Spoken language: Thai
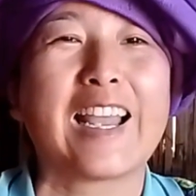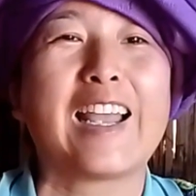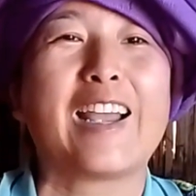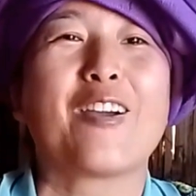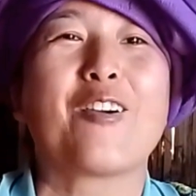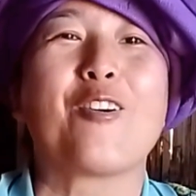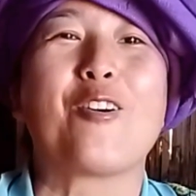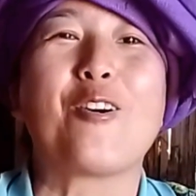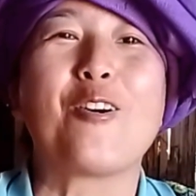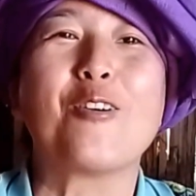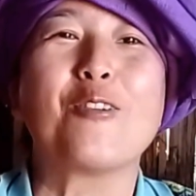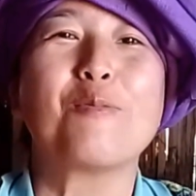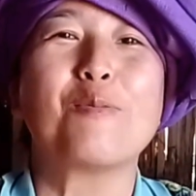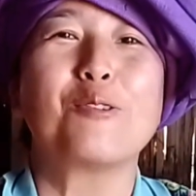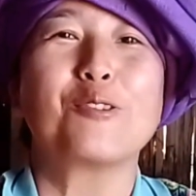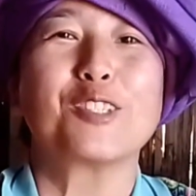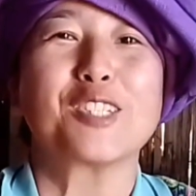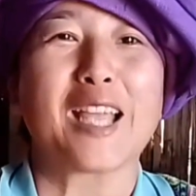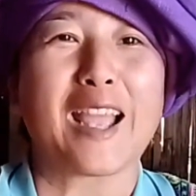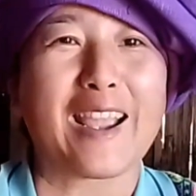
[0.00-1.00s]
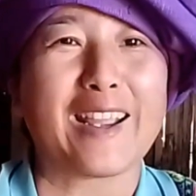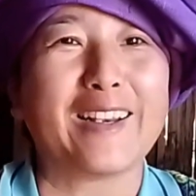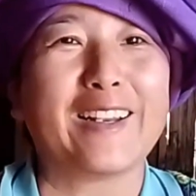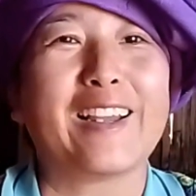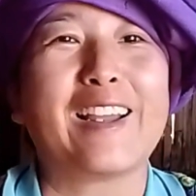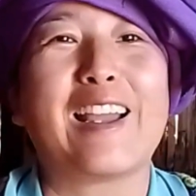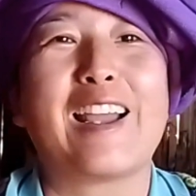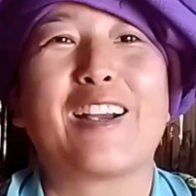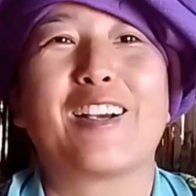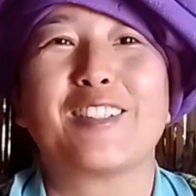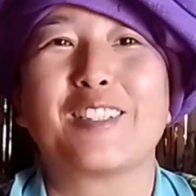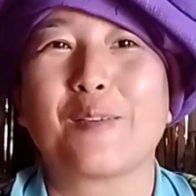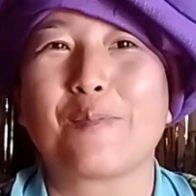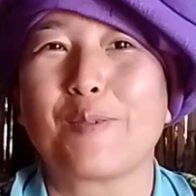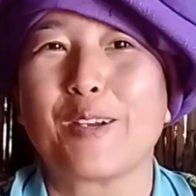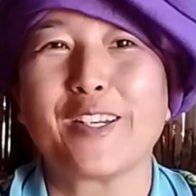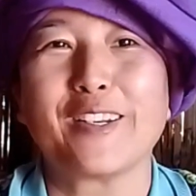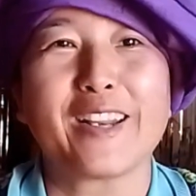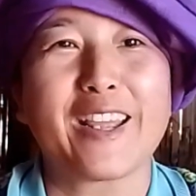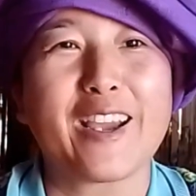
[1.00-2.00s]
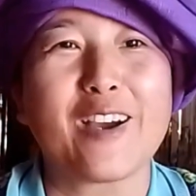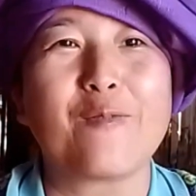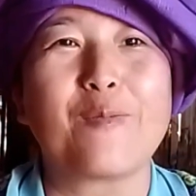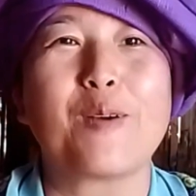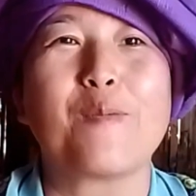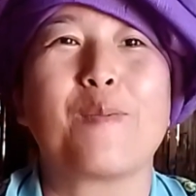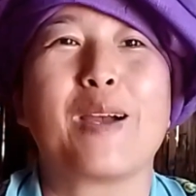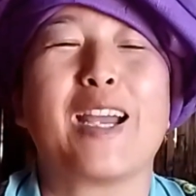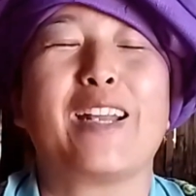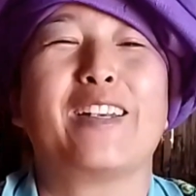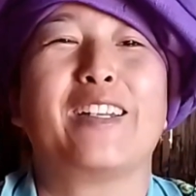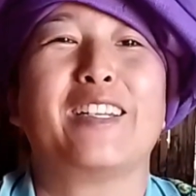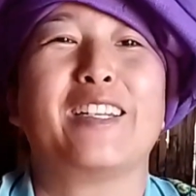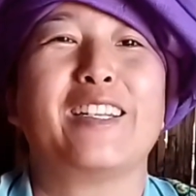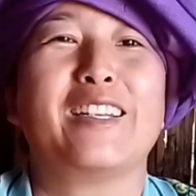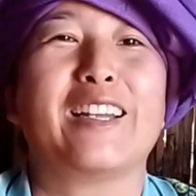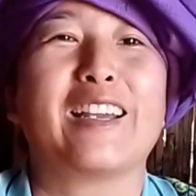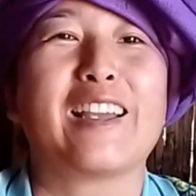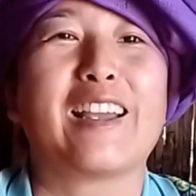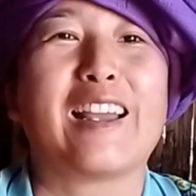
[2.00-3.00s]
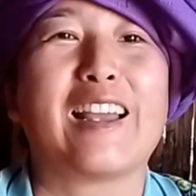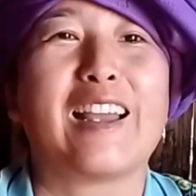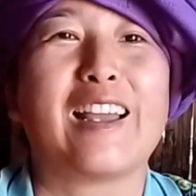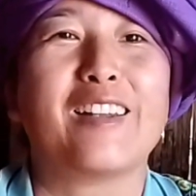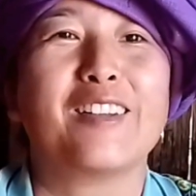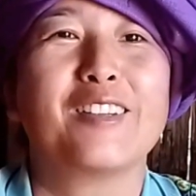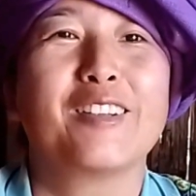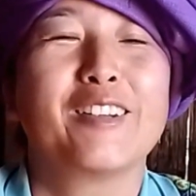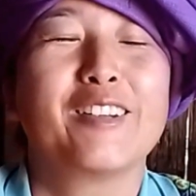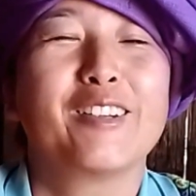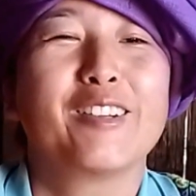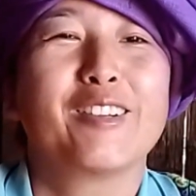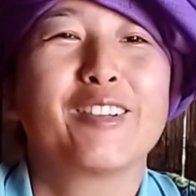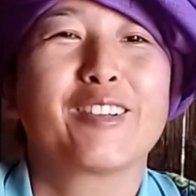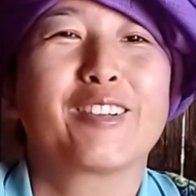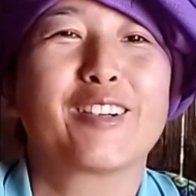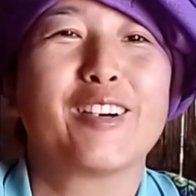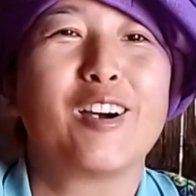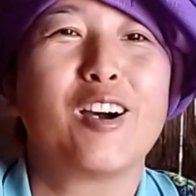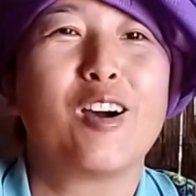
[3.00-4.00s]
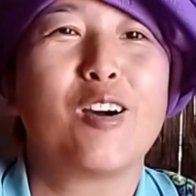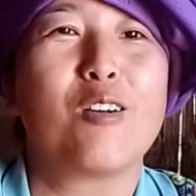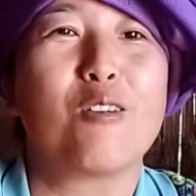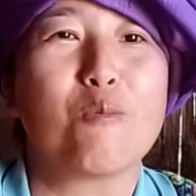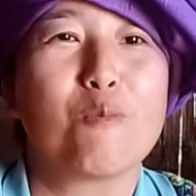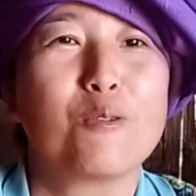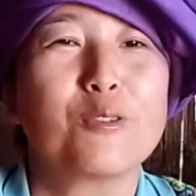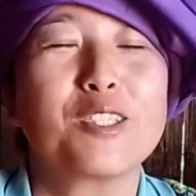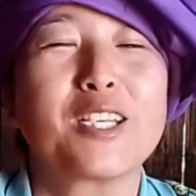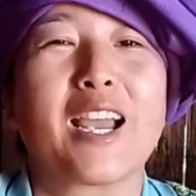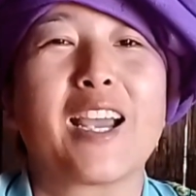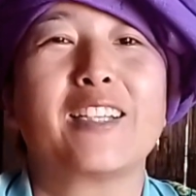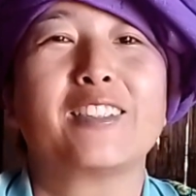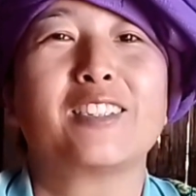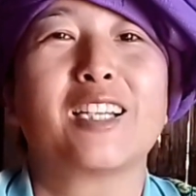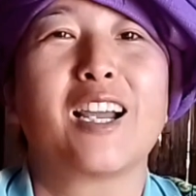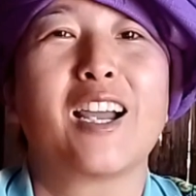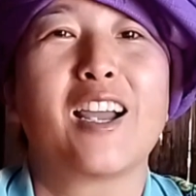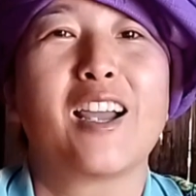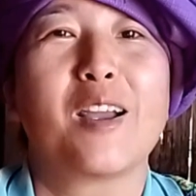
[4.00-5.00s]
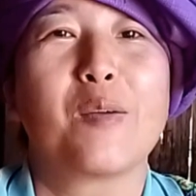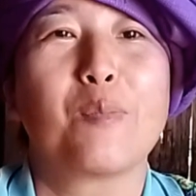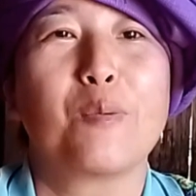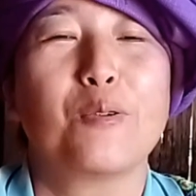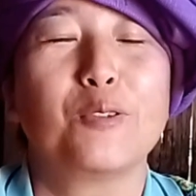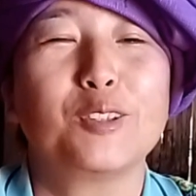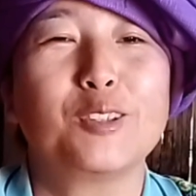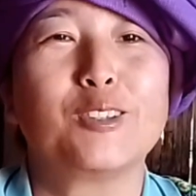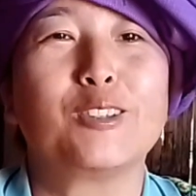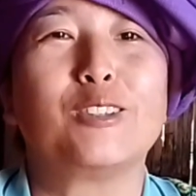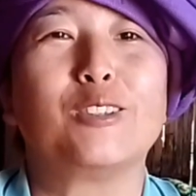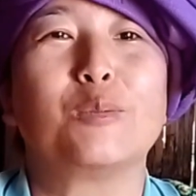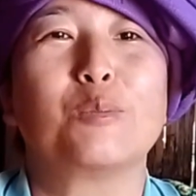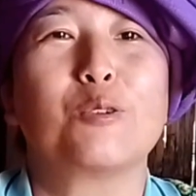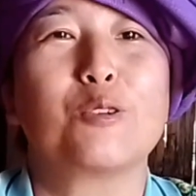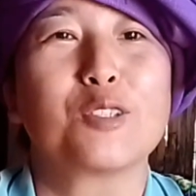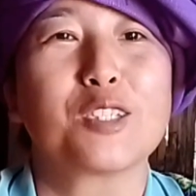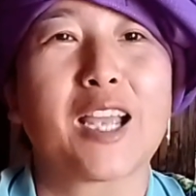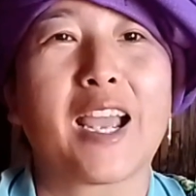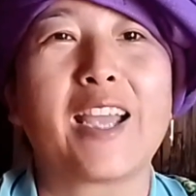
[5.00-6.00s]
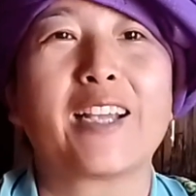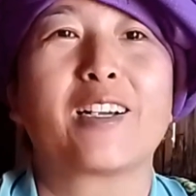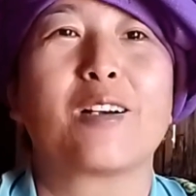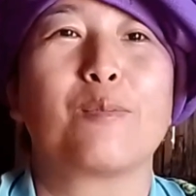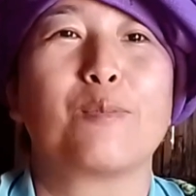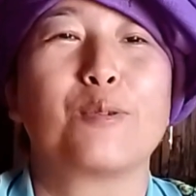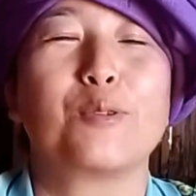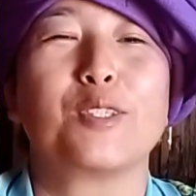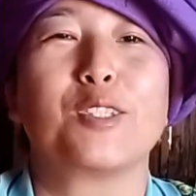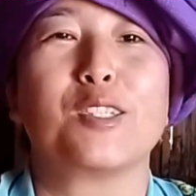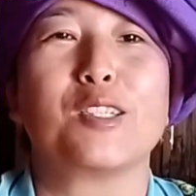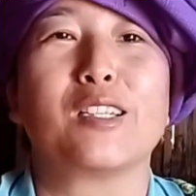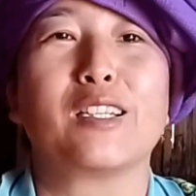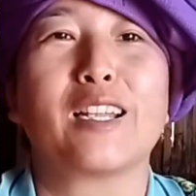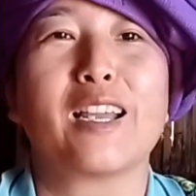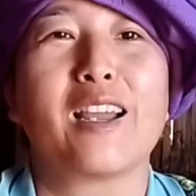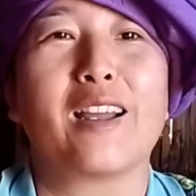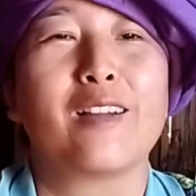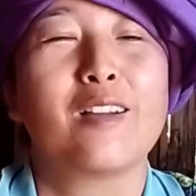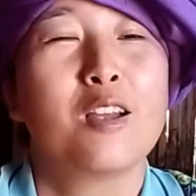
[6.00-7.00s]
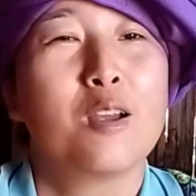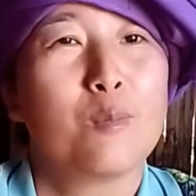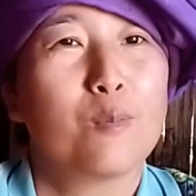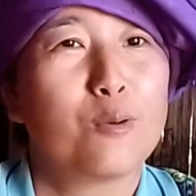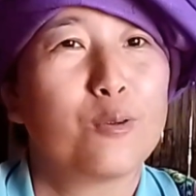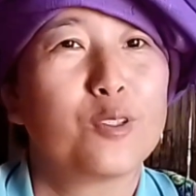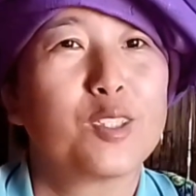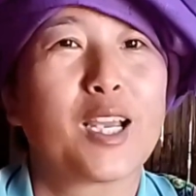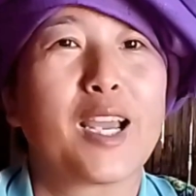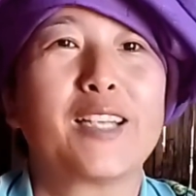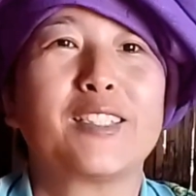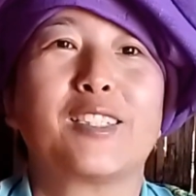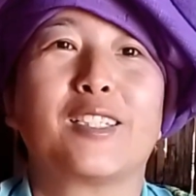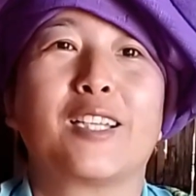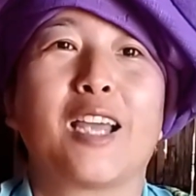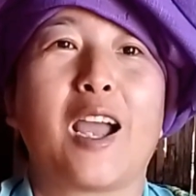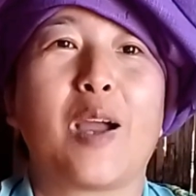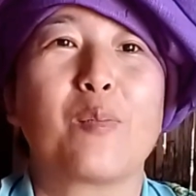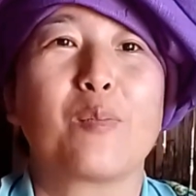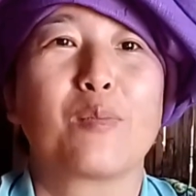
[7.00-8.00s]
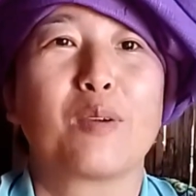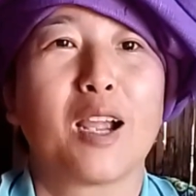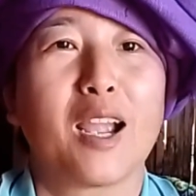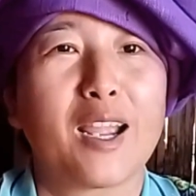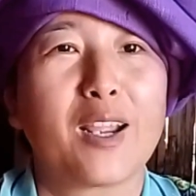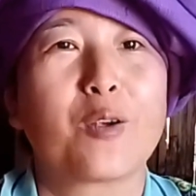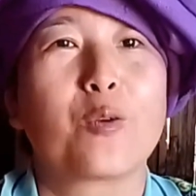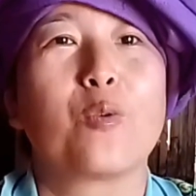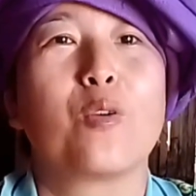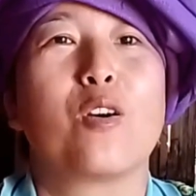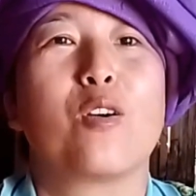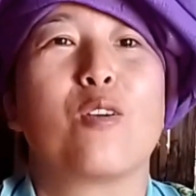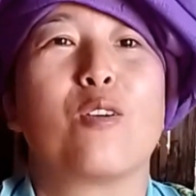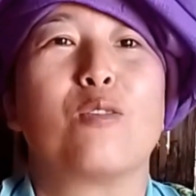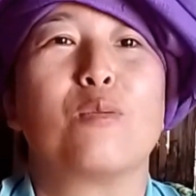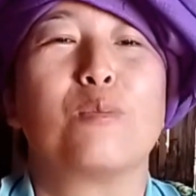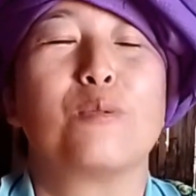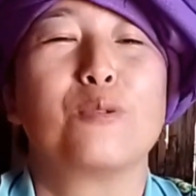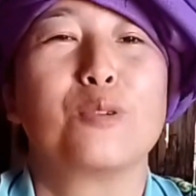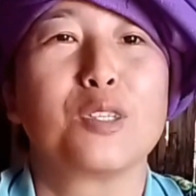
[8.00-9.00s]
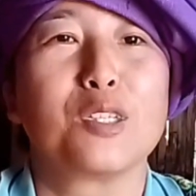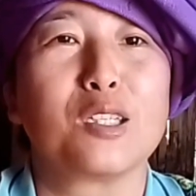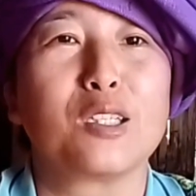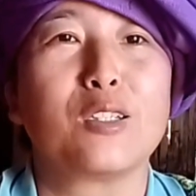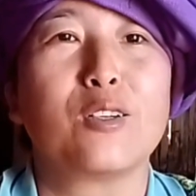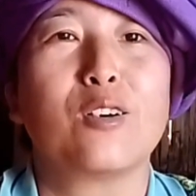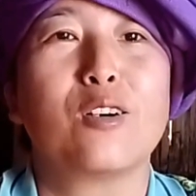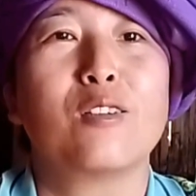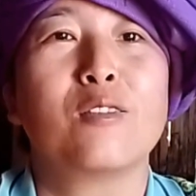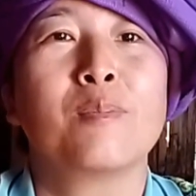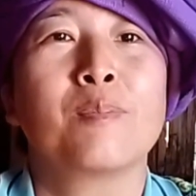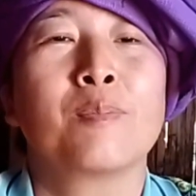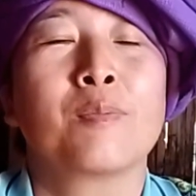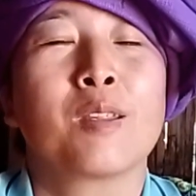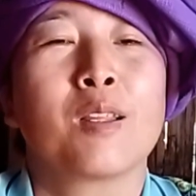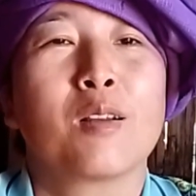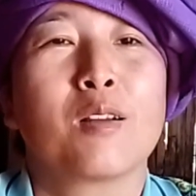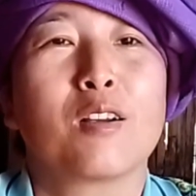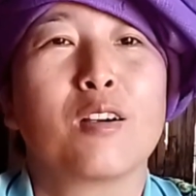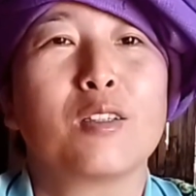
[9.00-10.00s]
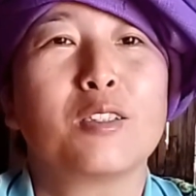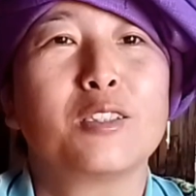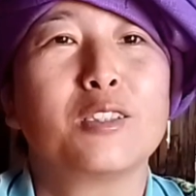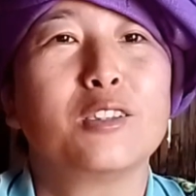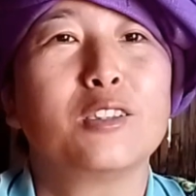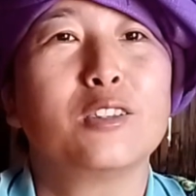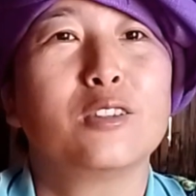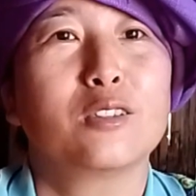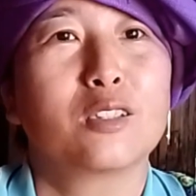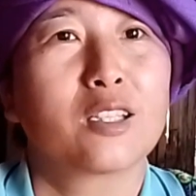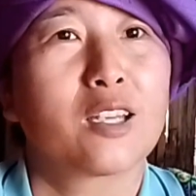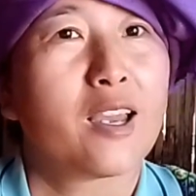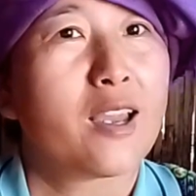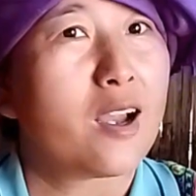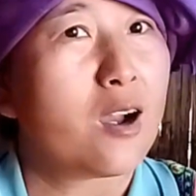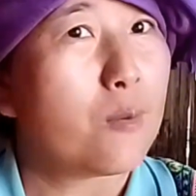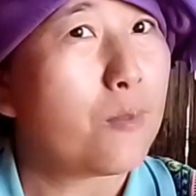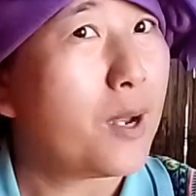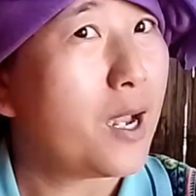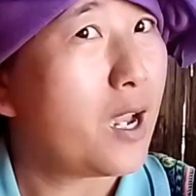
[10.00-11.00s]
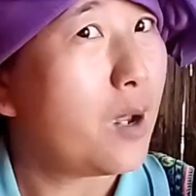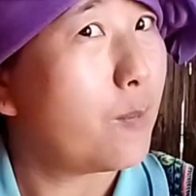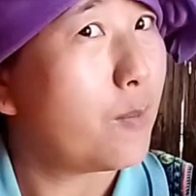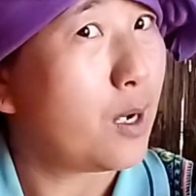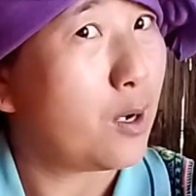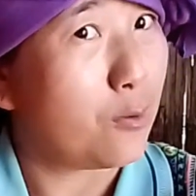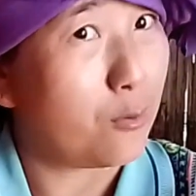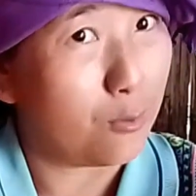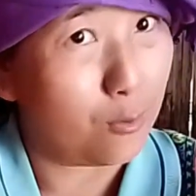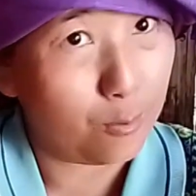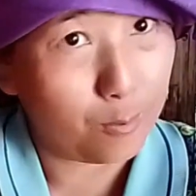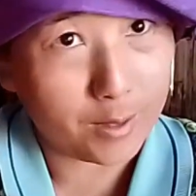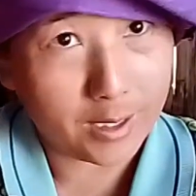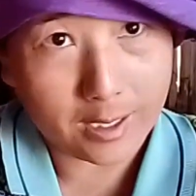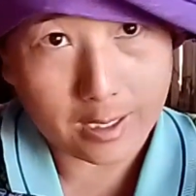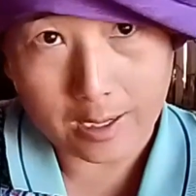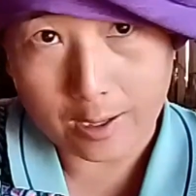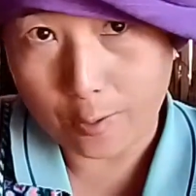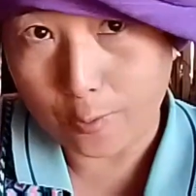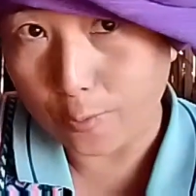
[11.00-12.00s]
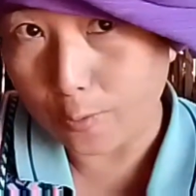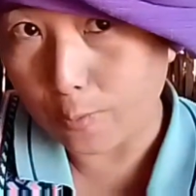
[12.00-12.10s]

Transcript: ค่ะของผู้ชายนะคะก็จะเป็นแนวประมาณนี้นะคะ ก็ของผู้ชายถ้าพูดถึงผู้ชายกับผู้หญิงเนี่ย ผู้ชายจะทำง่ายกว่าของผู้หญิงเนาะก็คือแค่เอาผ้ามาคลุมนะคะ